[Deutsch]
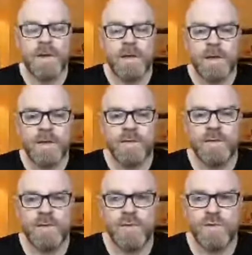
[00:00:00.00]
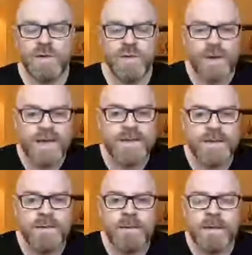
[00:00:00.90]
in, so, in, so, in so ein
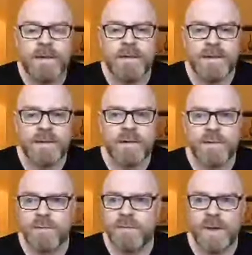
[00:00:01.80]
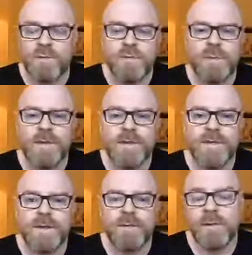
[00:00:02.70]
Kästchen. Das ist also irgendwie
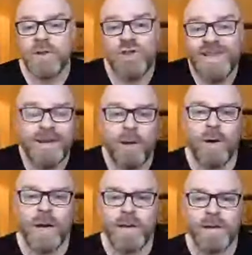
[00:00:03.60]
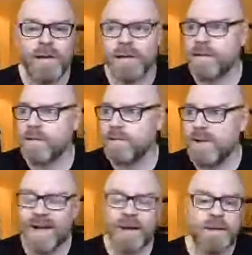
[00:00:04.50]
automatisiert. Vielleicht steht da auch einer, der das aus dem
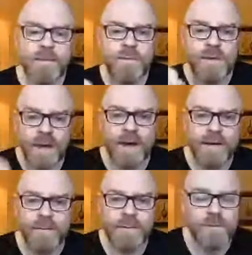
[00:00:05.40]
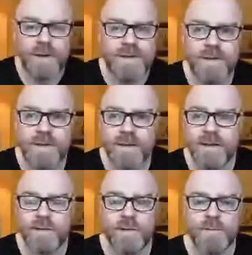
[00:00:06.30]
Lager nimmt und da reinwirft, weiß ich nicht.
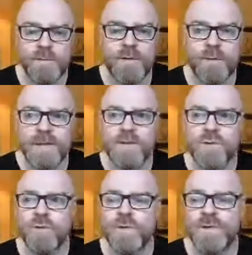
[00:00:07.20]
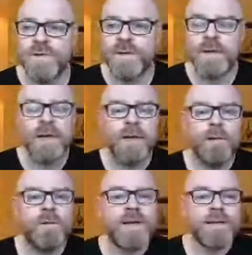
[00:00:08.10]
Also für mich als Kundensicht
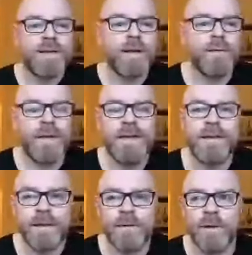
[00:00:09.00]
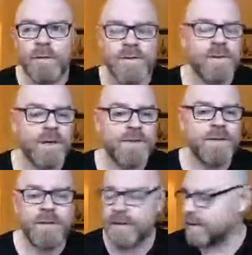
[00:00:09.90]
fällt das einfach hinter hinter der Frau in so ein Kästchen,
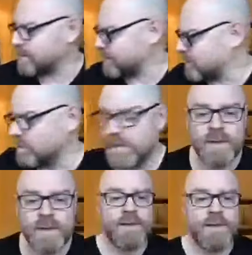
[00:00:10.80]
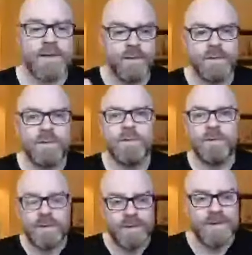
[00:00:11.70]
die setzt sich rum und sagt, hier ist ihr Produkt
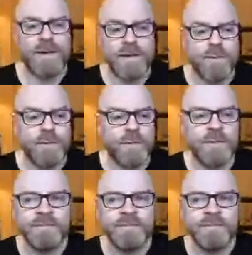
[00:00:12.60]
und ich bezahle das Produkt.